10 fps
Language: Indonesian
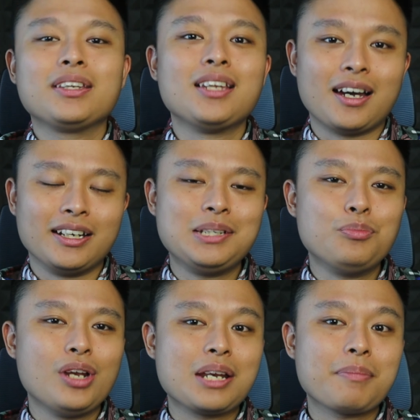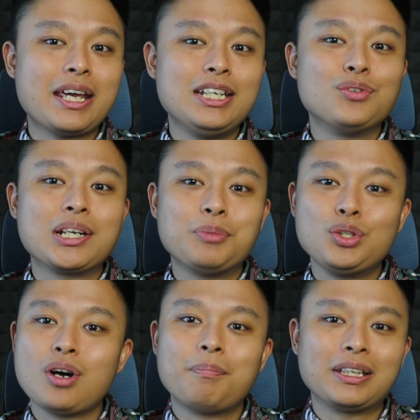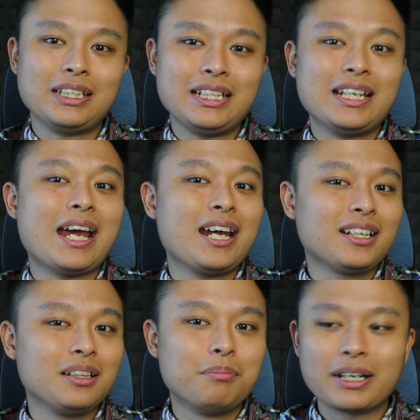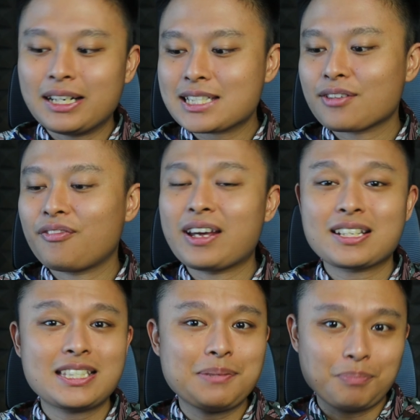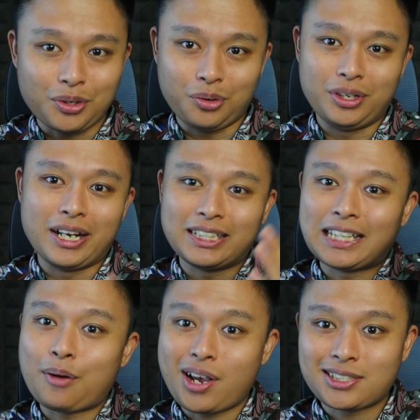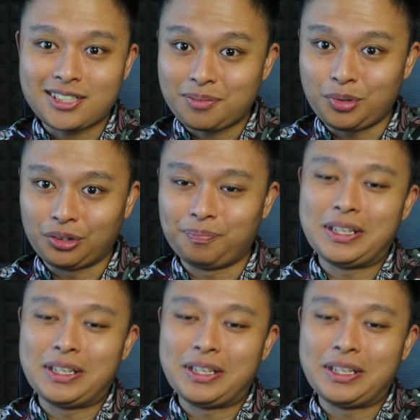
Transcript: Nah, di bulan Mei 2024 ini Eagle merilis versi Pro dari TWS tersebut.